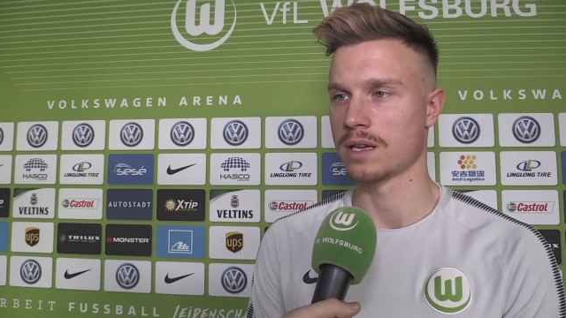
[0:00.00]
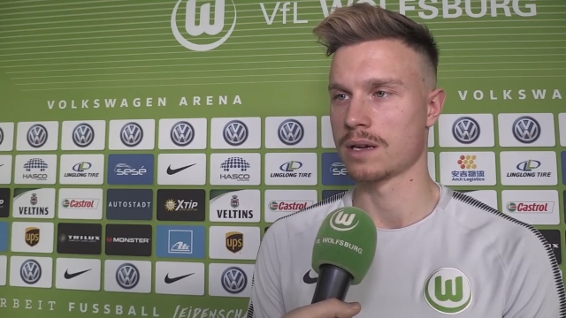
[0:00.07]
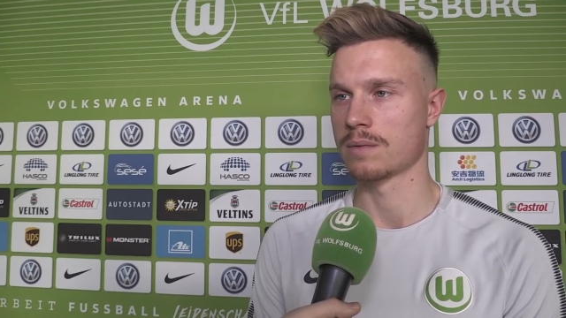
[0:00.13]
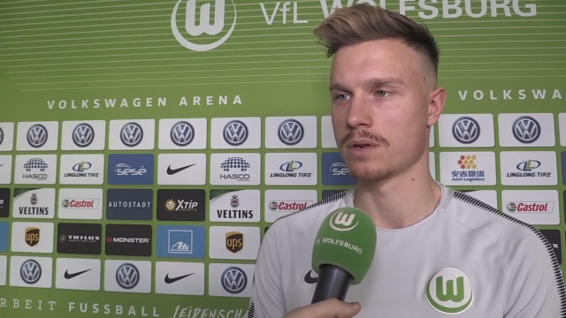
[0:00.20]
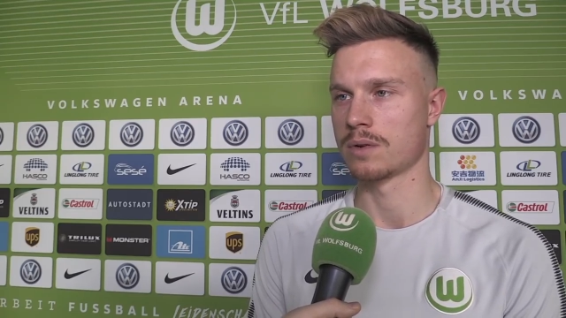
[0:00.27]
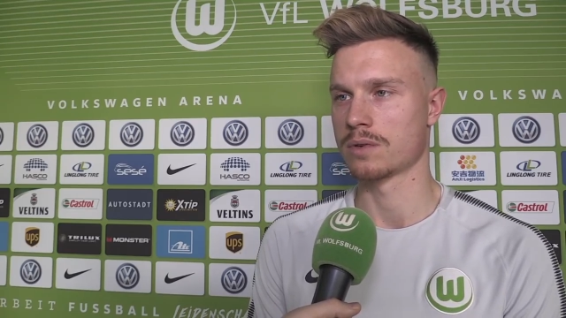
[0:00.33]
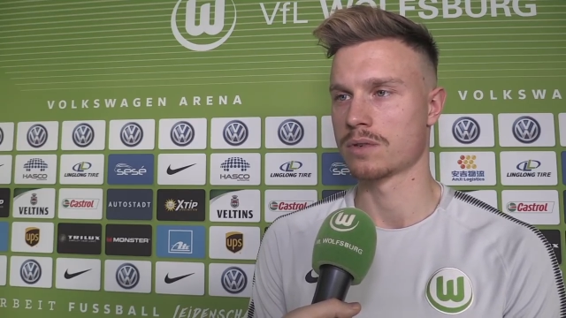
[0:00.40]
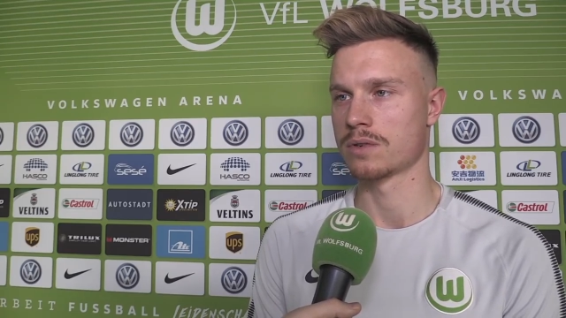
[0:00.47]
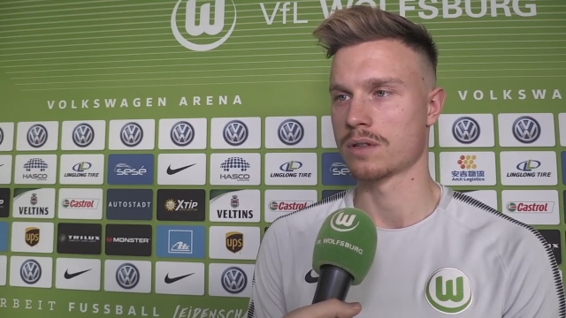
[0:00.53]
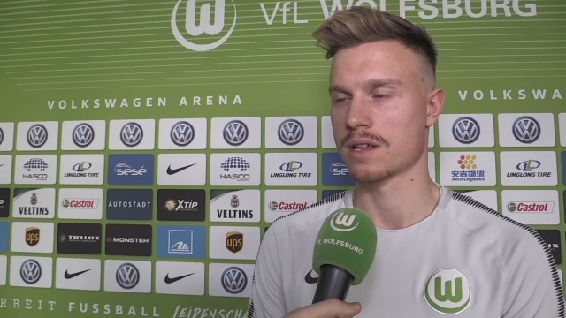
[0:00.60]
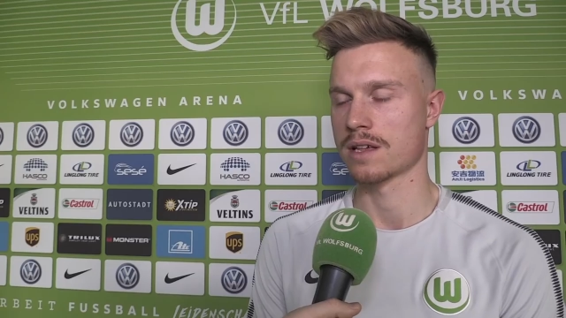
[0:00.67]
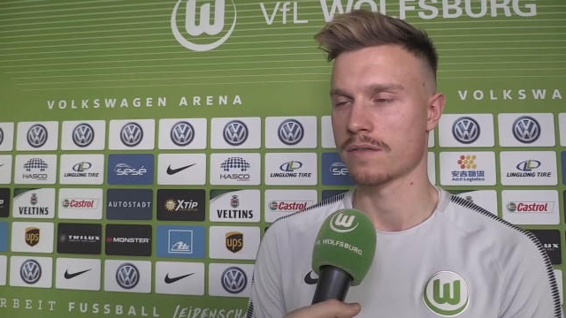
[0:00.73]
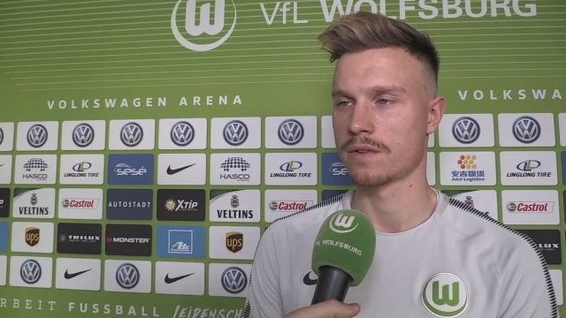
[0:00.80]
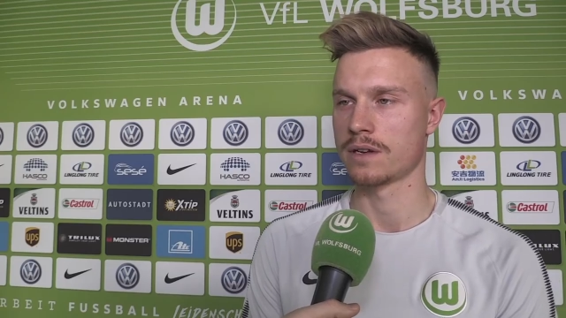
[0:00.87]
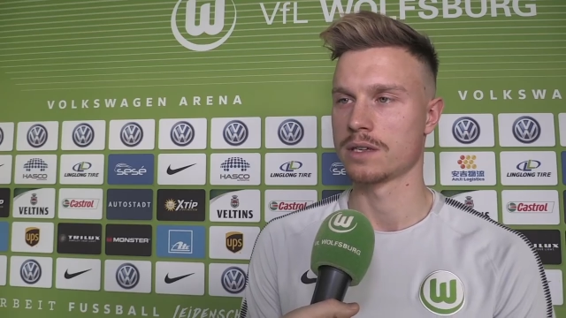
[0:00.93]
Die haben, glaube ich, schon
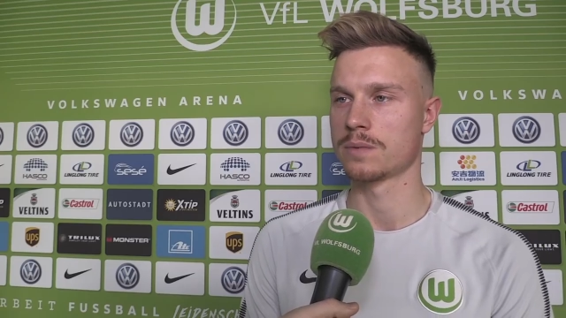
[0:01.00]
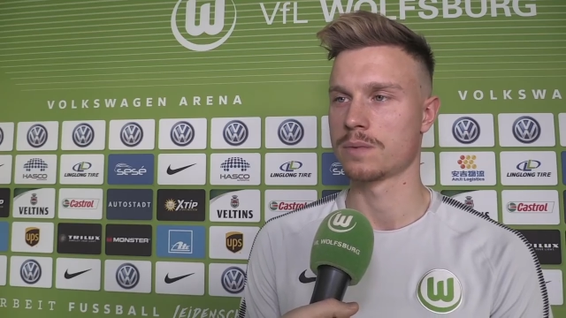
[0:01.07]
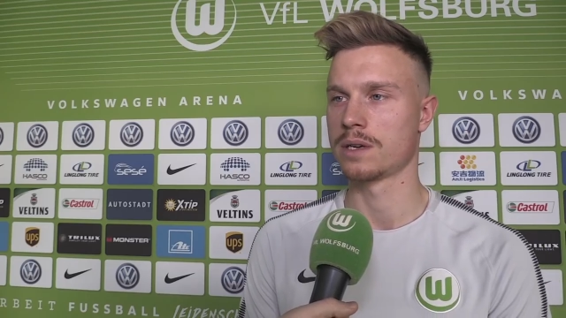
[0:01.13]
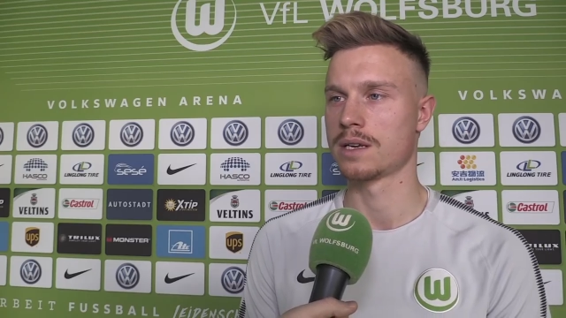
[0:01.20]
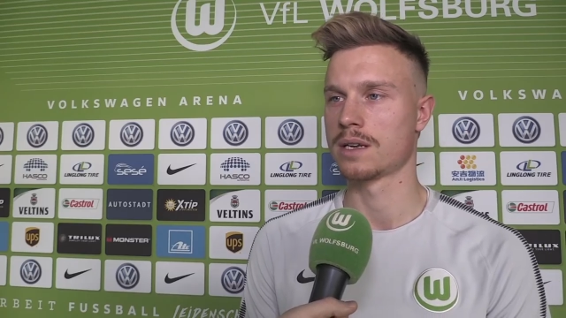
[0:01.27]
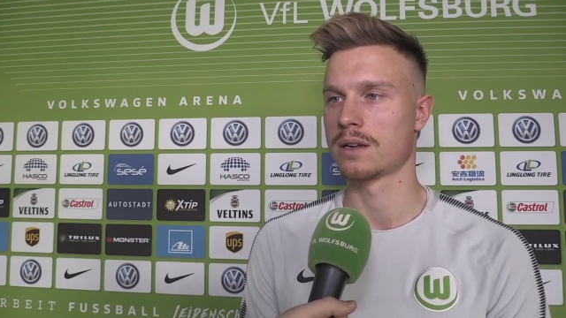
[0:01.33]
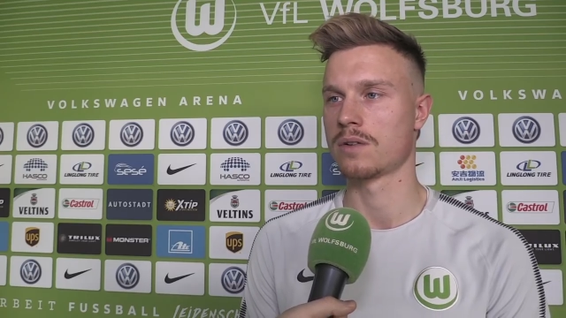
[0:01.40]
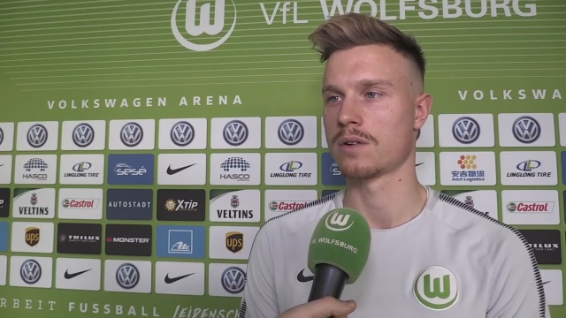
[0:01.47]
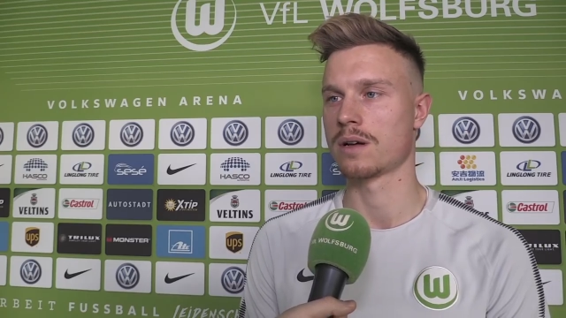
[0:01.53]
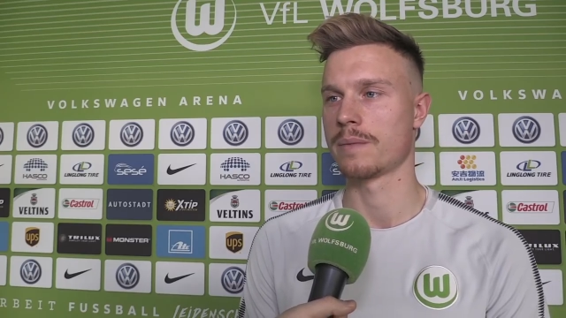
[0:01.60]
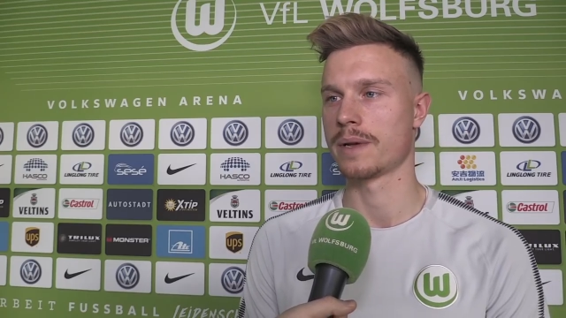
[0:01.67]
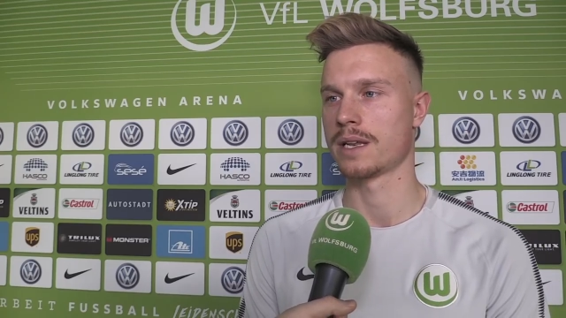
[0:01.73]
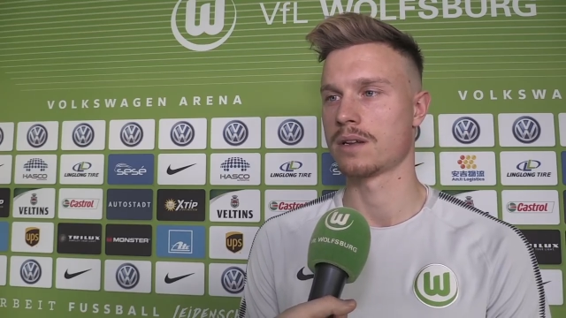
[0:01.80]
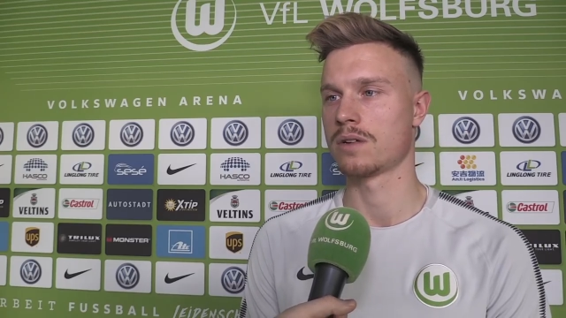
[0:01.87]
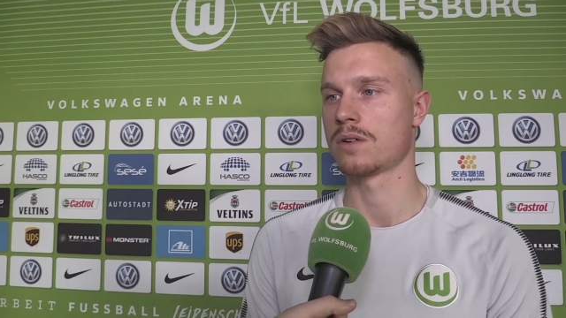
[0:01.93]
sehr viele Spieler dann auch
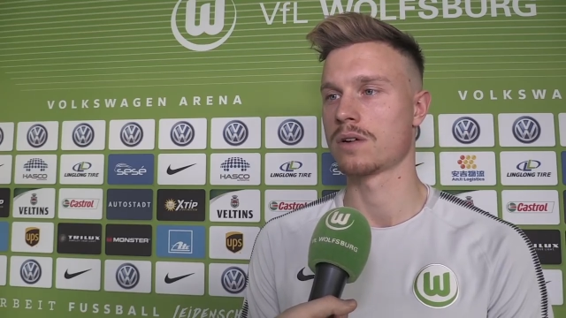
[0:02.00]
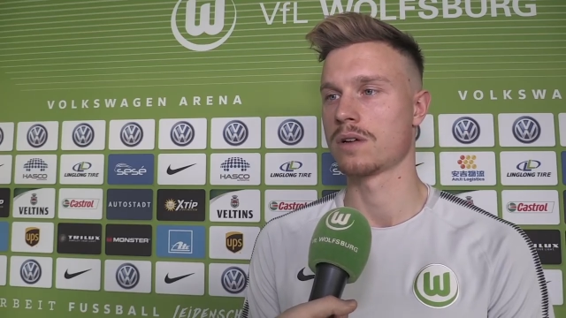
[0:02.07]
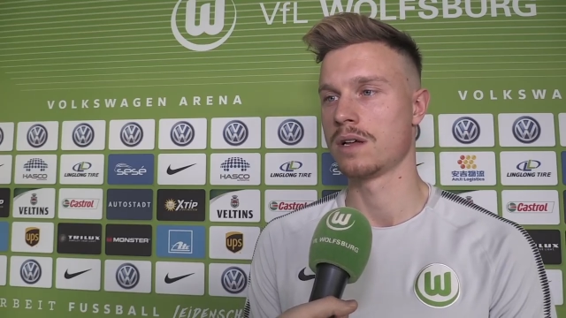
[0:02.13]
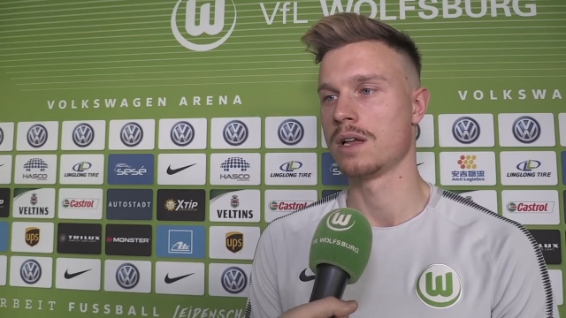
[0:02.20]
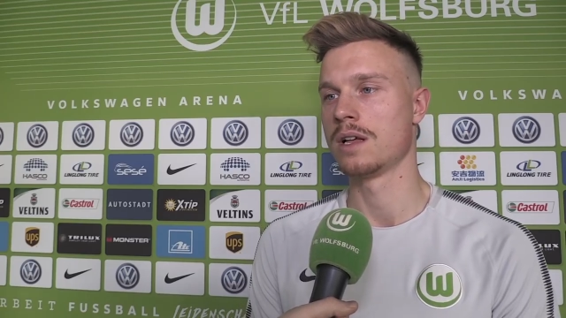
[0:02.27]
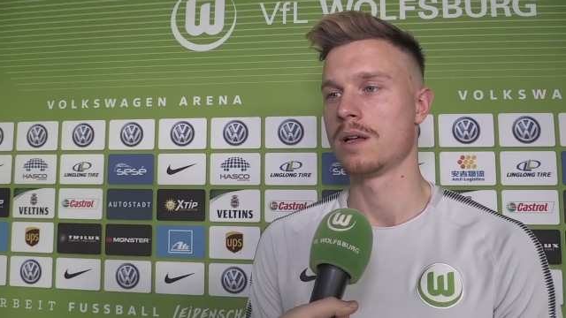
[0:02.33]
am Ende noch